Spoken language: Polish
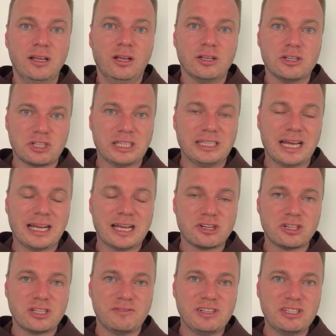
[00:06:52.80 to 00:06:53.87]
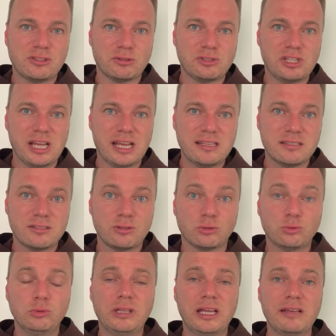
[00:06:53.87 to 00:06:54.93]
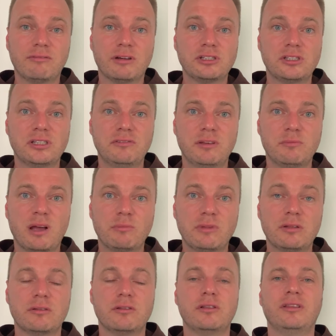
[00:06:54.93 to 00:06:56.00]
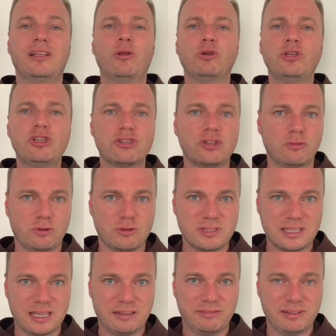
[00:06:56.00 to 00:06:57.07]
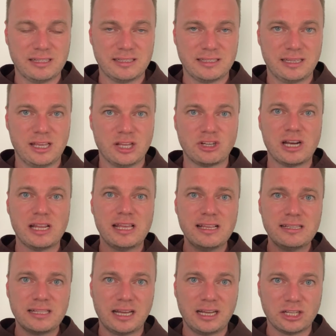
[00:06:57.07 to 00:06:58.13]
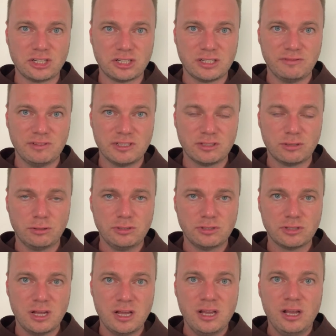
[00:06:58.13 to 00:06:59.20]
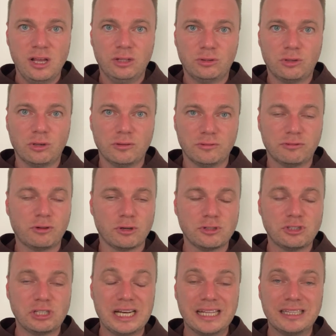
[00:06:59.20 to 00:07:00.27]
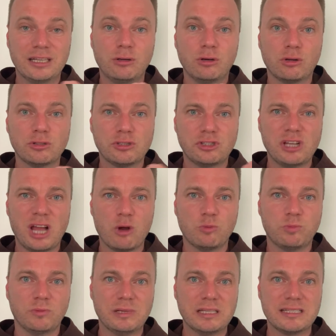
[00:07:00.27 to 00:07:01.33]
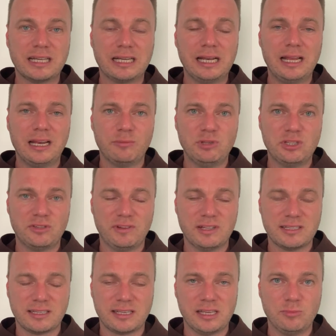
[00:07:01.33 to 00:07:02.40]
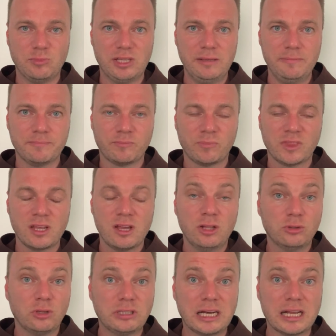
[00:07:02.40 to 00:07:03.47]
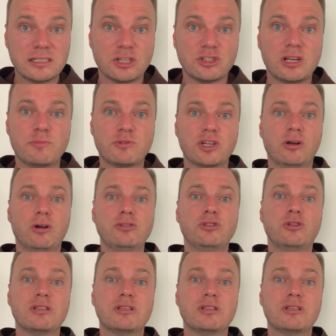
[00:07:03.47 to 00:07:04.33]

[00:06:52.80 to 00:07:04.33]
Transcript: że taka rzeczywistość jest, to tutaj właściwie mamy logiczną konsekwencję. Jeżeli jest taka rzeczywistość, to w kościele tego rozdziału pomiędzy klerem i świeckimi, to teraz, jeżeli przychodzi do